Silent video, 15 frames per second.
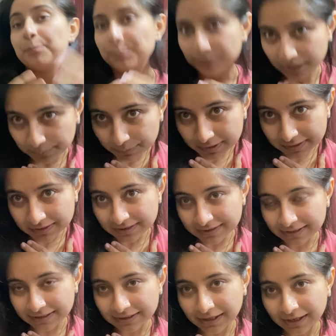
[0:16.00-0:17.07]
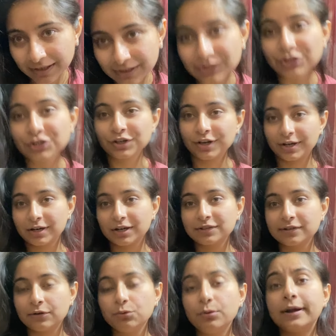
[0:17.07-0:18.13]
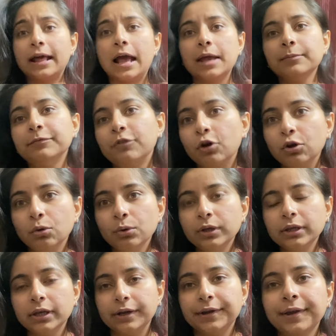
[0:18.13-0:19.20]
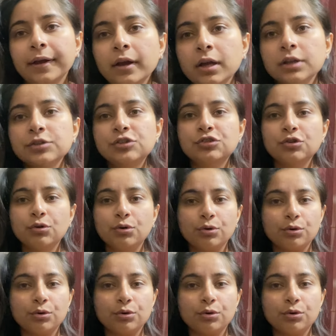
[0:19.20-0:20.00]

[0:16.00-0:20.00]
हूँ अपना पर्सनल स्किन केयर शेयर कर सकूँ एंड आई एम फॉलोइंग इट सो